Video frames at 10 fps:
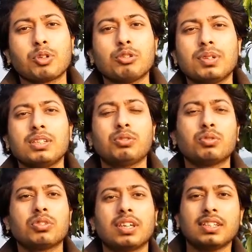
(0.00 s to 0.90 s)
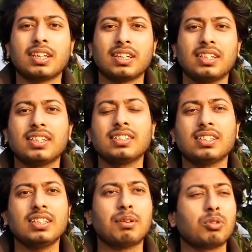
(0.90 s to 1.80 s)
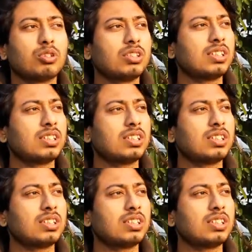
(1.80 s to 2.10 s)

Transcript: প্রথমে শুরুতেই যারা কিনেছেন এবং